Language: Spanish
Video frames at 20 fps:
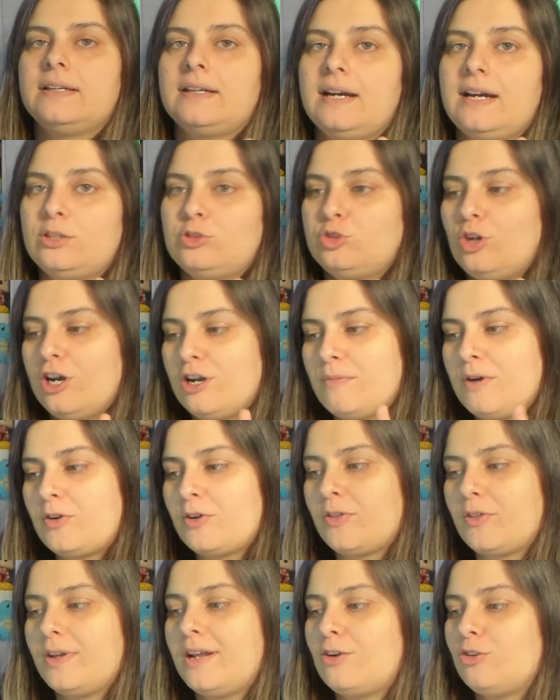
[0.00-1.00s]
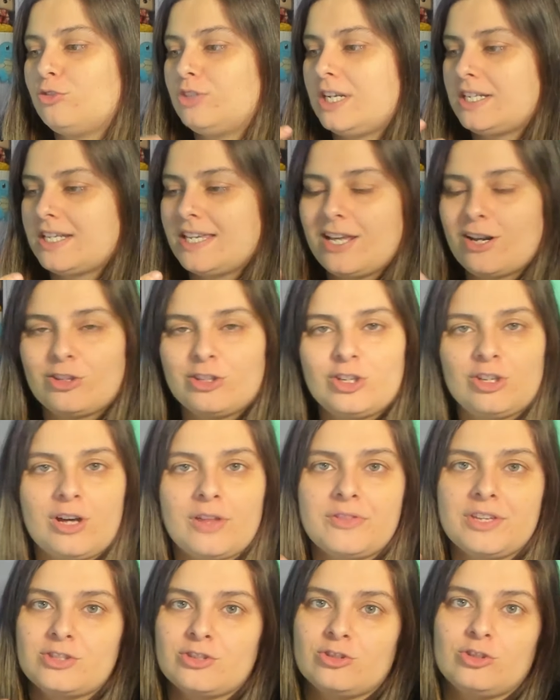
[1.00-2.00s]
Azúcar, no me acuerdo de la contraseña, no tengo
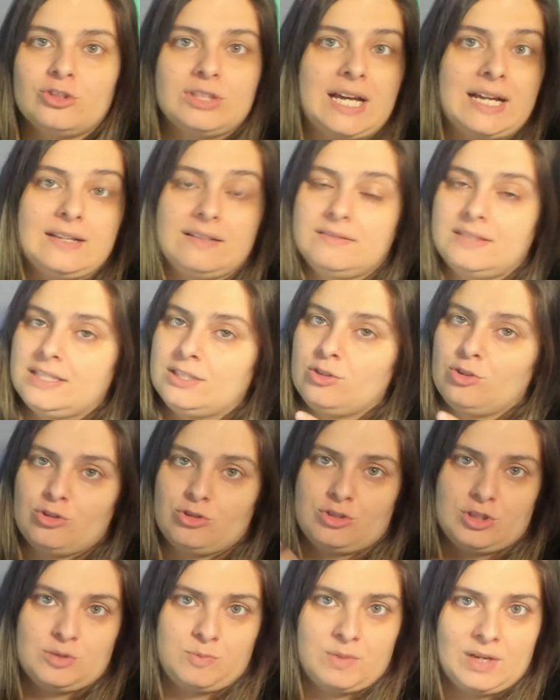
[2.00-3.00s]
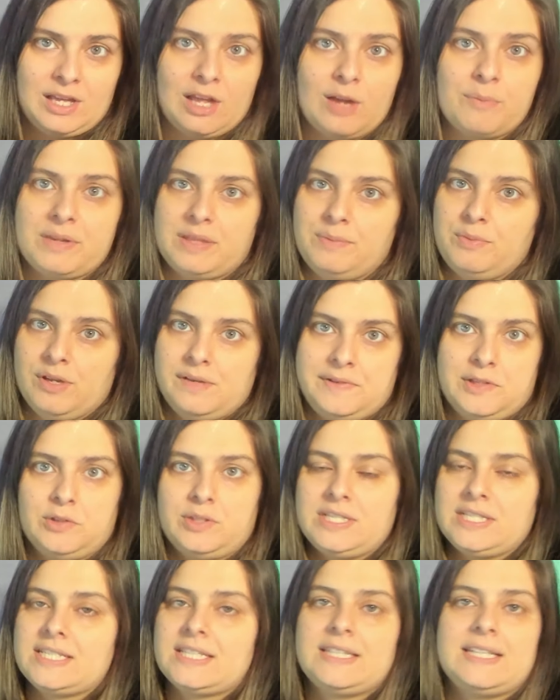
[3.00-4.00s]
acceso, no tal. Es lo que os he explicado al principio del vídeo.
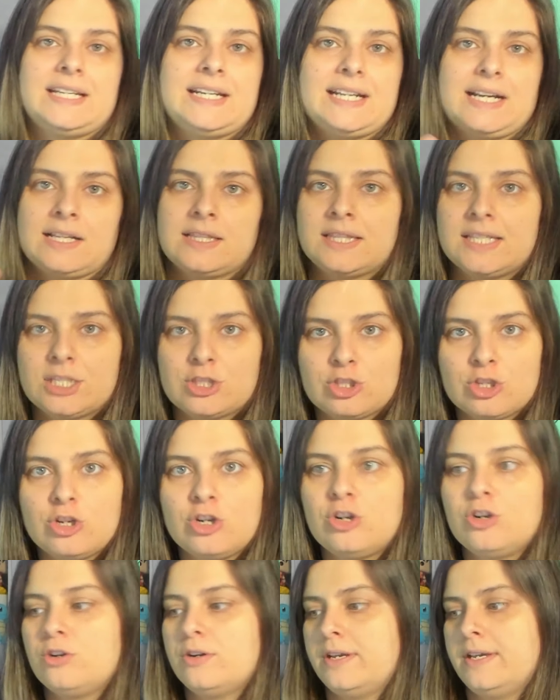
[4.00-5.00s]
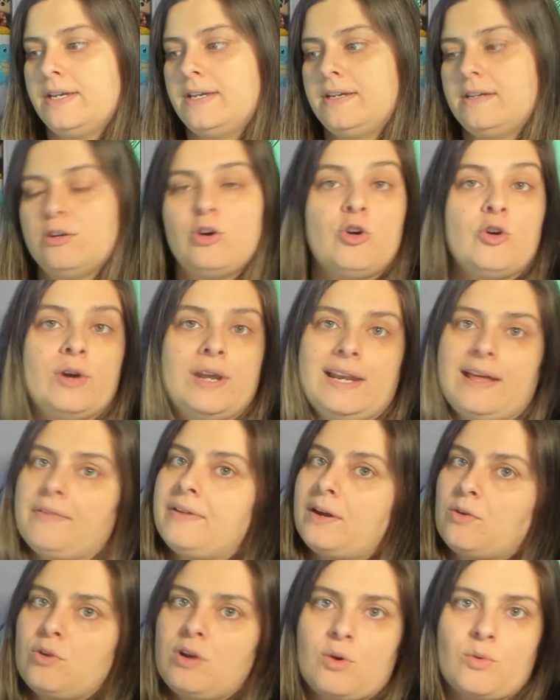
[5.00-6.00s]
Tenéis que tener acceso eh, o
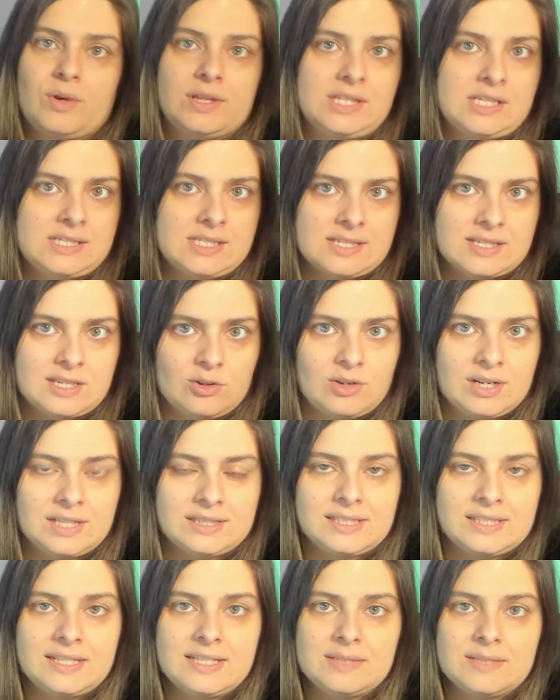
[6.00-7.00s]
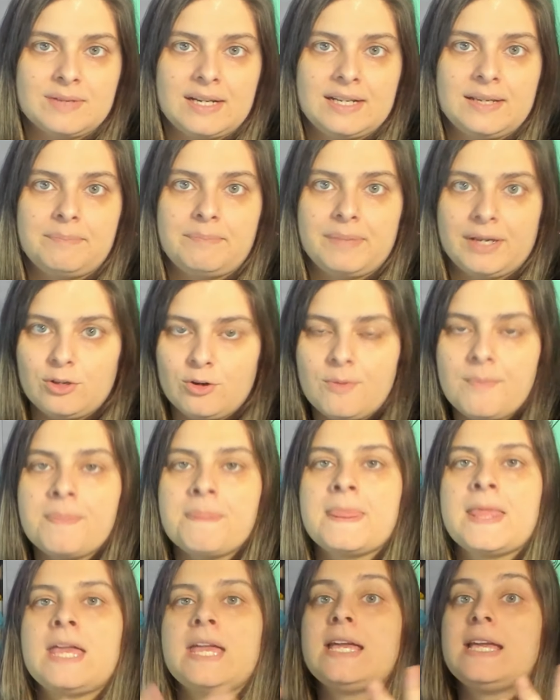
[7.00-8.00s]
enlazar una cuenta si es que no la tenéis, ¿vale? Pero
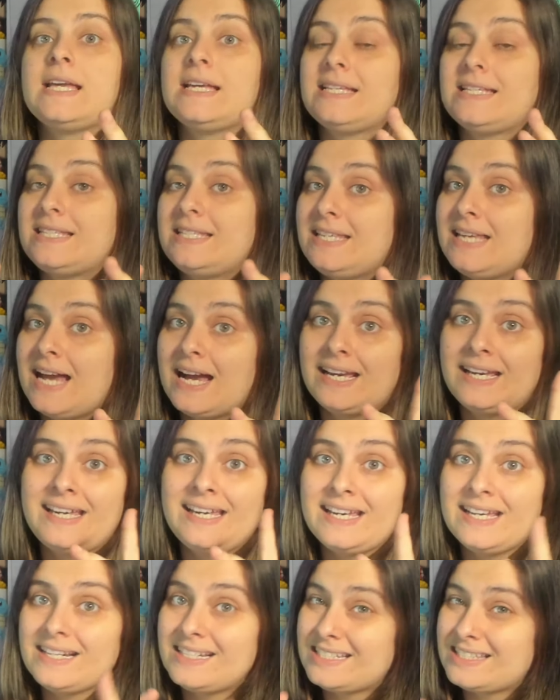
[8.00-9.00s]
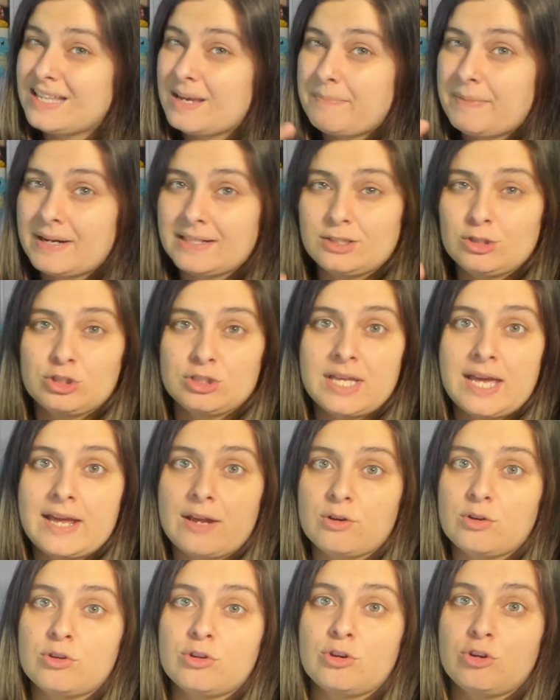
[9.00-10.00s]
si aquí en esta parte os da
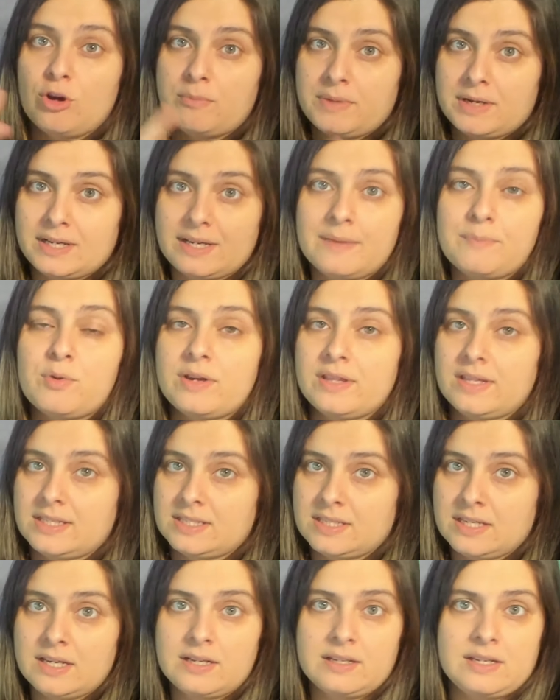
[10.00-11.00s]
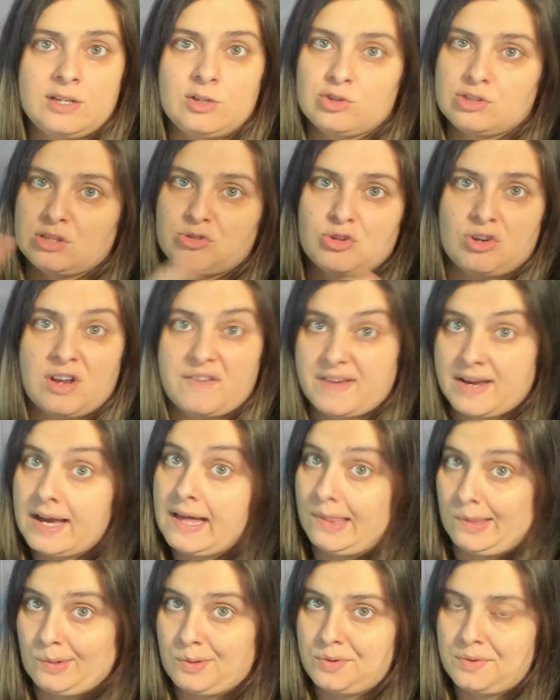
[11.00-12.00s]
error Chrome, que puede ser, iros a otro
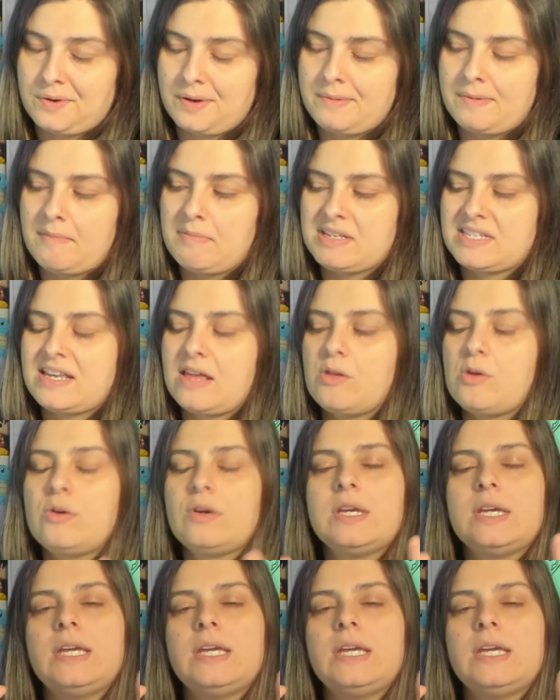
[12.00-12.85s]
navegador. A mí me ha pasado.